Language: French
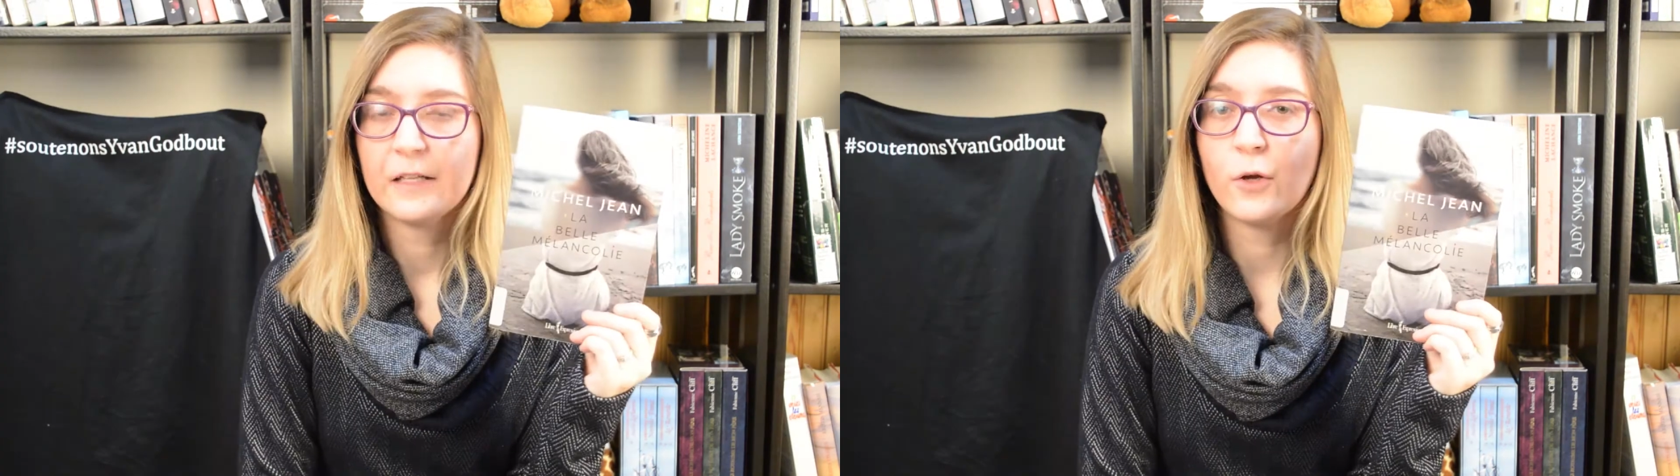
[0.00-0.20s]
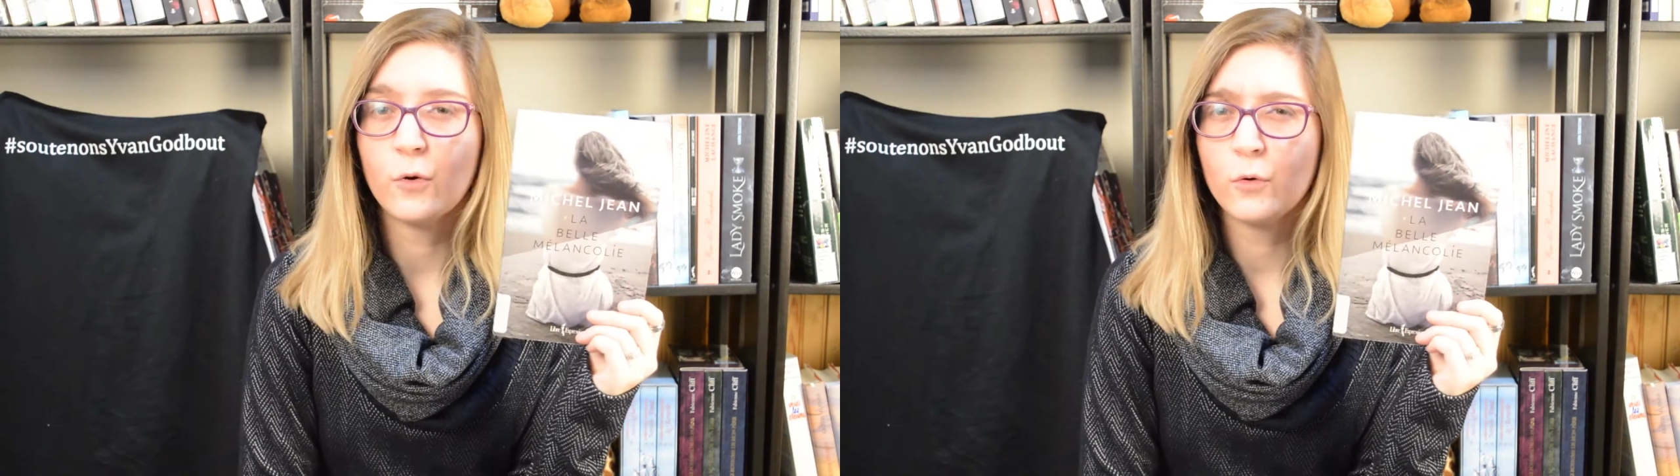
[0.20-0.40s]

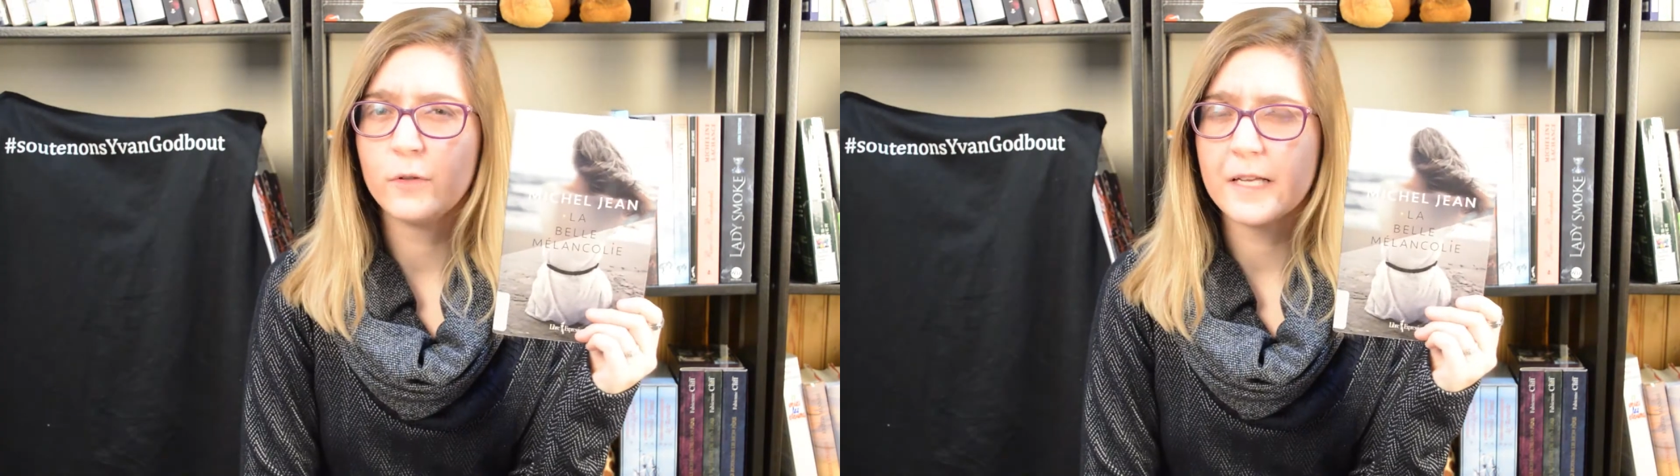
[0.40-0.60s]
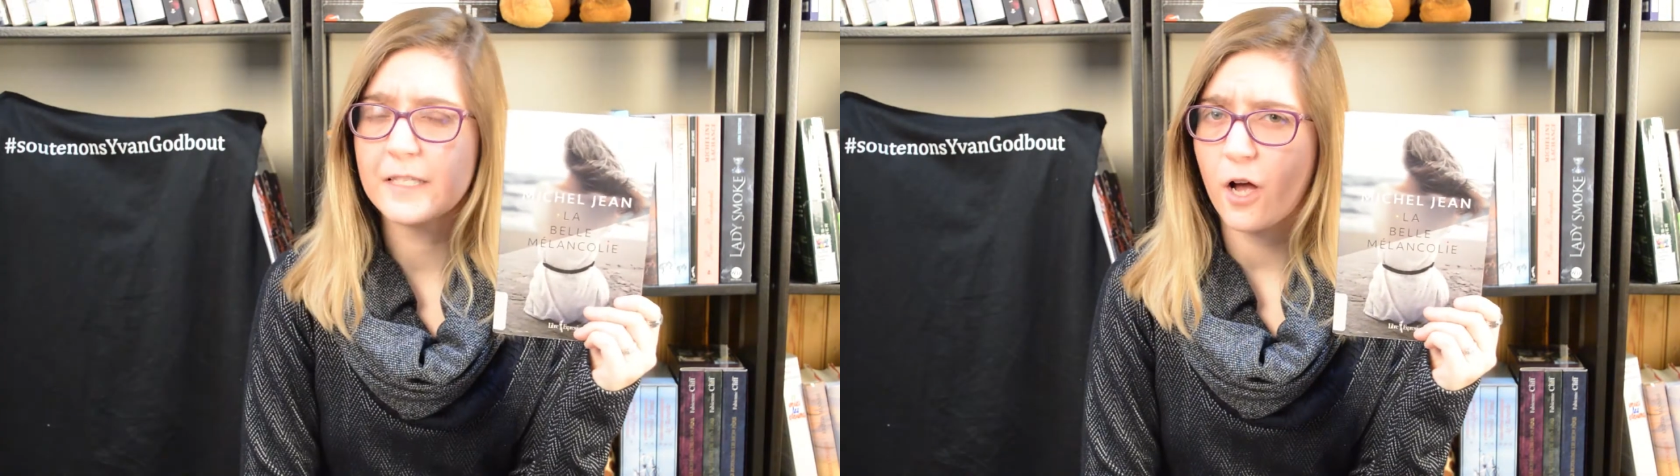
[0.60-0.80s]
Il y a eu
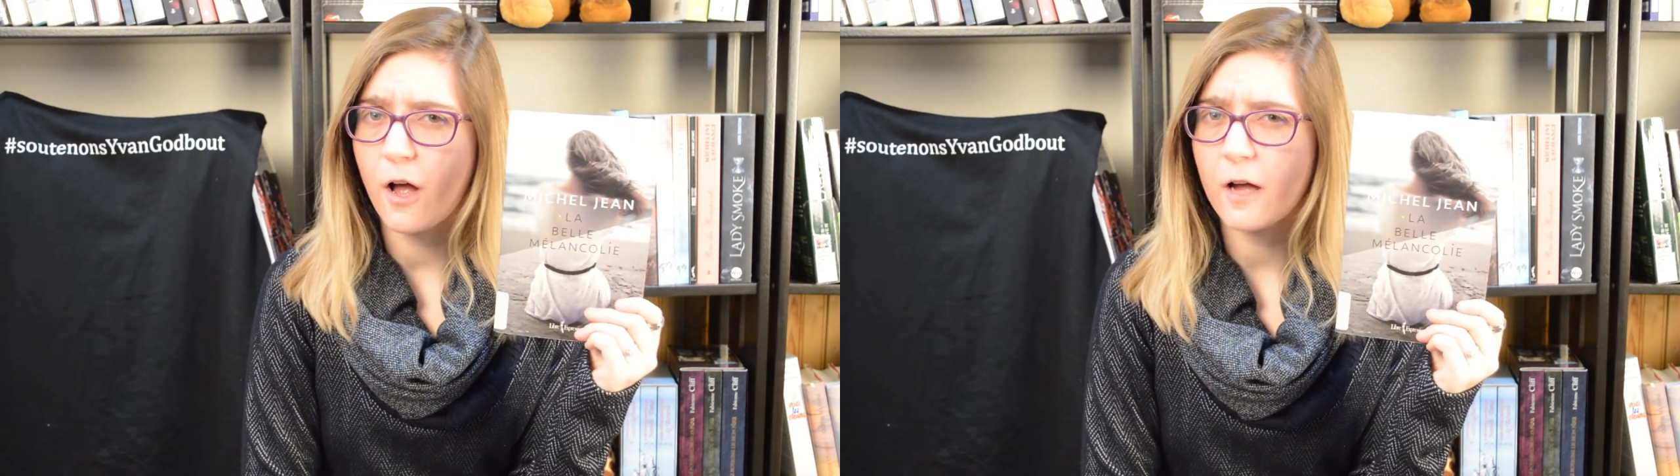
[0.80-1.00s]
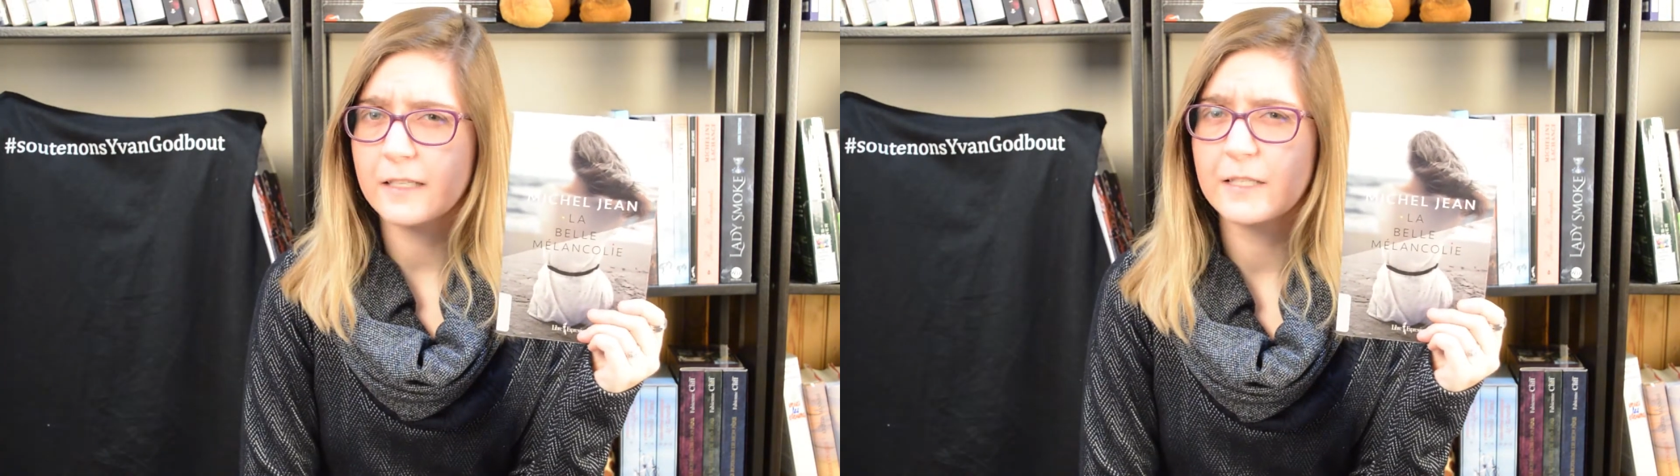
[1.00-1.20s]
des
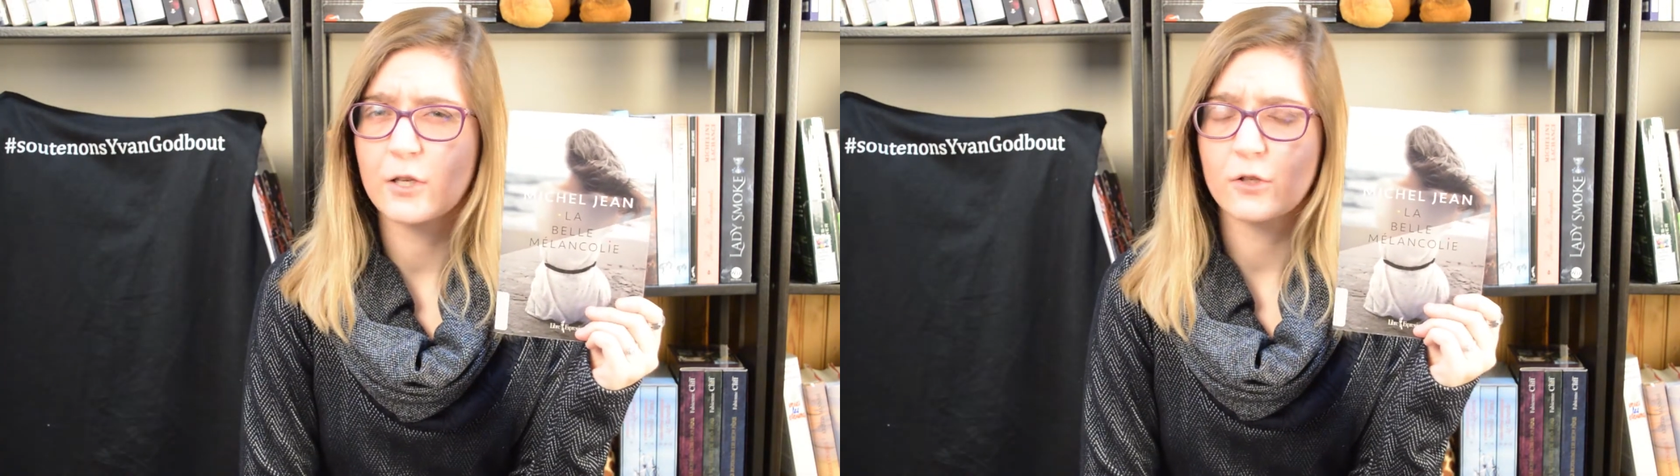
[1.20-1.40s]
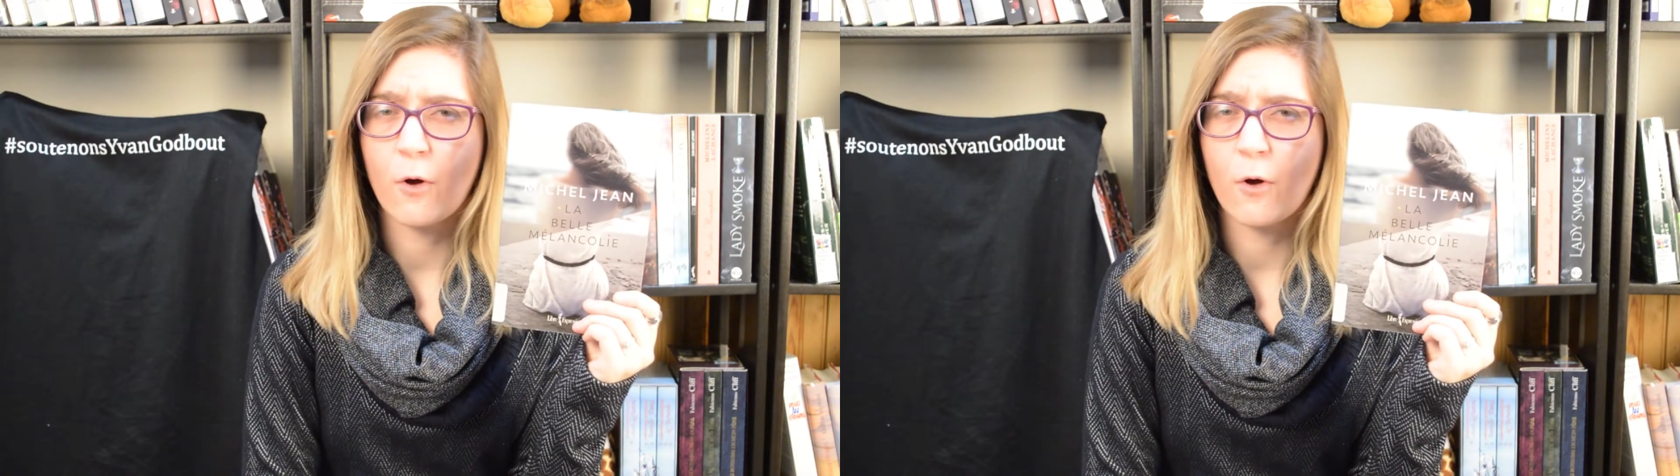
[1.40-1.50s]
horreurs qui se